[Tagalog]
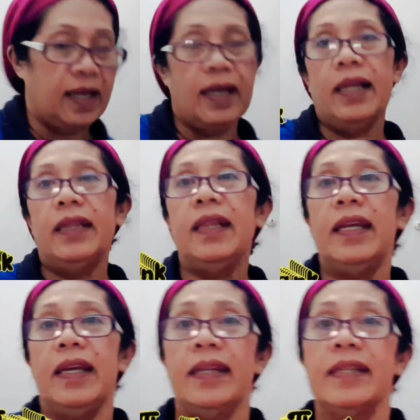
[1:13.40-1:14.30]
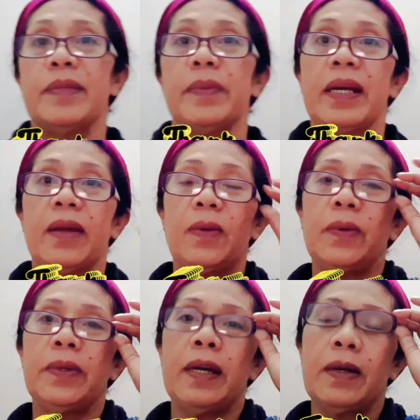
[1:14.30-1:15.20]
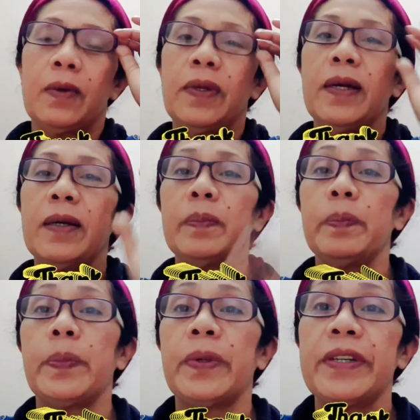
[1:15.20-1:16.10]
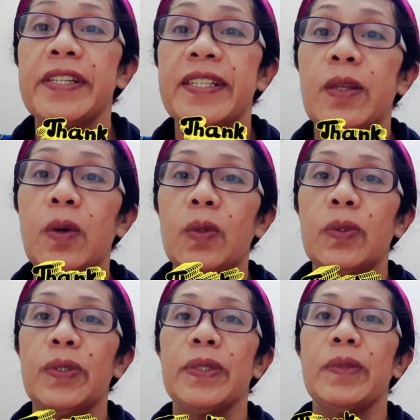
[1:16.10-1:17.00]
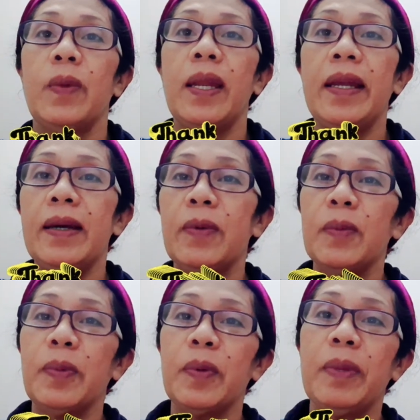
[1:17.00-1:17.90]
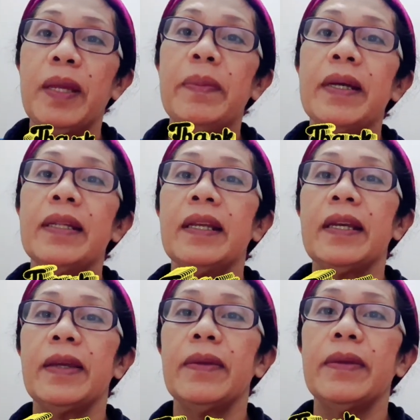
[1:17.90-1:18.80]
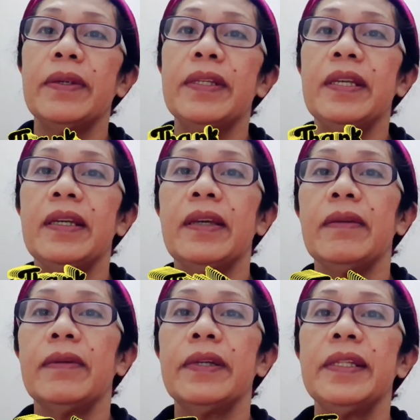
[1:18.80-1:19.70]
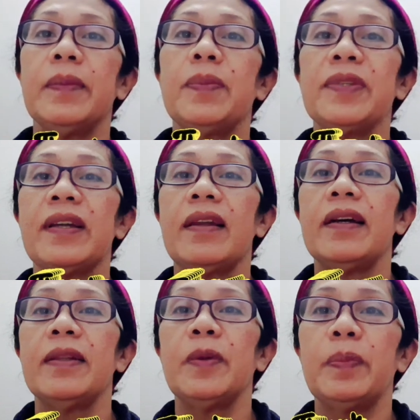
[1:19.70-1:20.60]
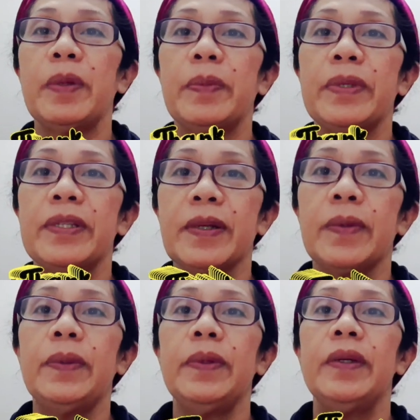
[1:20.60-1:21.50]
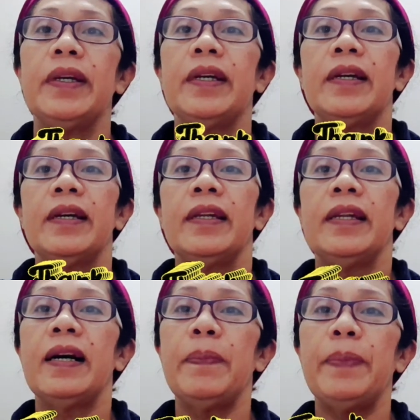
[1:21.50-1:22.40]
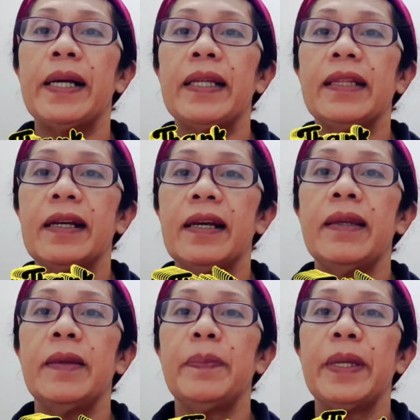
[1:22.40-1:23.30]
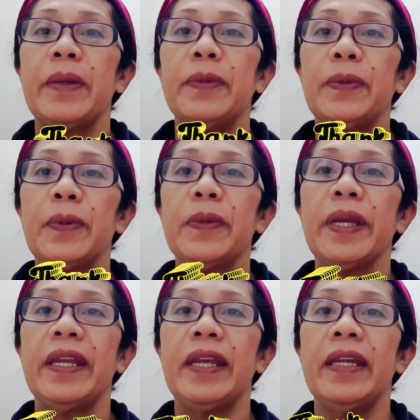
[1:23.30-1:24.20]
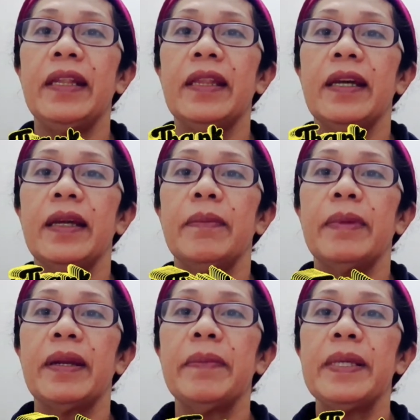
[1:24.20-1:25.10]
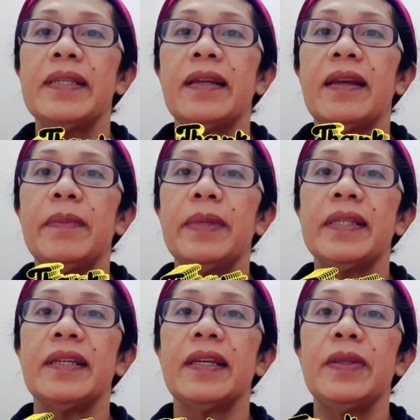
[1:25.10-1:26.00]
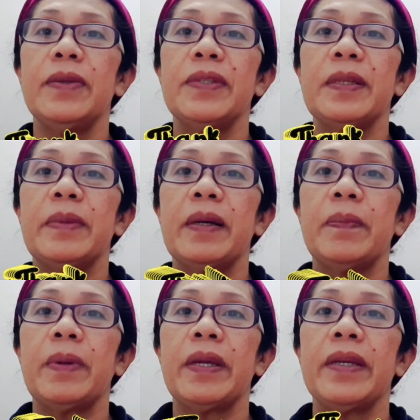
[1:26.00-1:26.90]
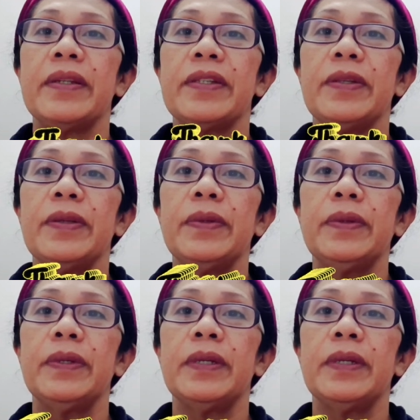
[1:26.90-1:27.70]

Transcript: At least magkaroon na ako ng first dose. Wala na akong problema. Thank you Lord. Thank you Lord. Tapos na lahat yung papers ko. Napakatagal na panahon kong hinihintay. Maraming salamat sa inyo sa mga prayers niyo.